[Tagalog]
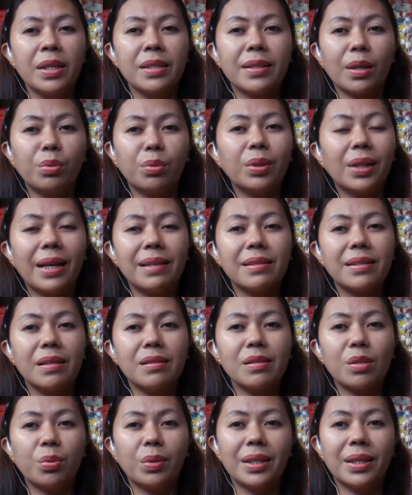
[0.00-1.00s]
sa Google
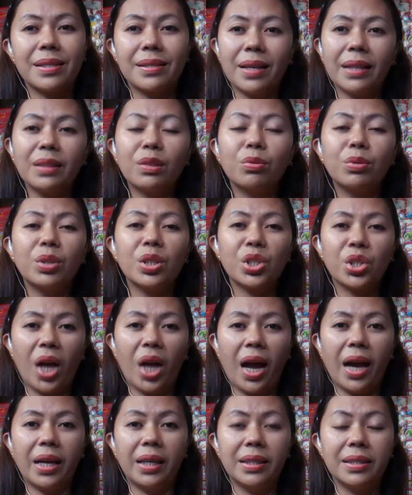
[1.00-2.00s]
AdSense ko, na-set ko na
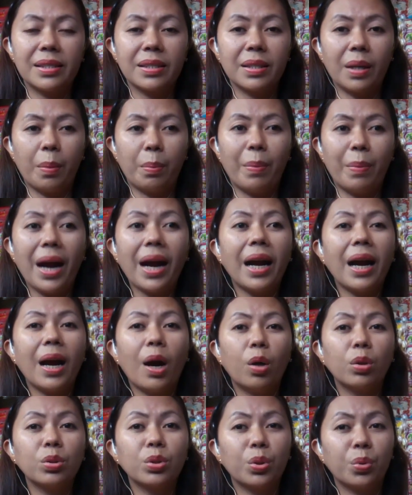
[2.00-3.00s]
siya sa bank
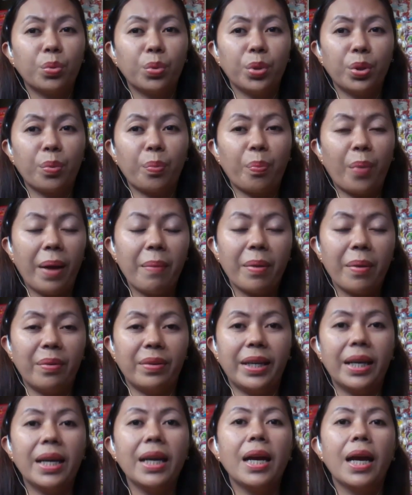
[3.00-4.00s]
account ko, yung
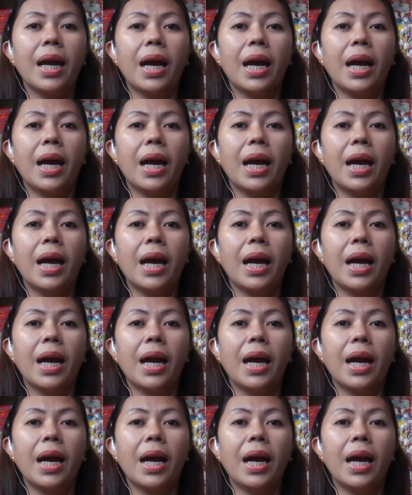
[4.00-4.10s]
primary,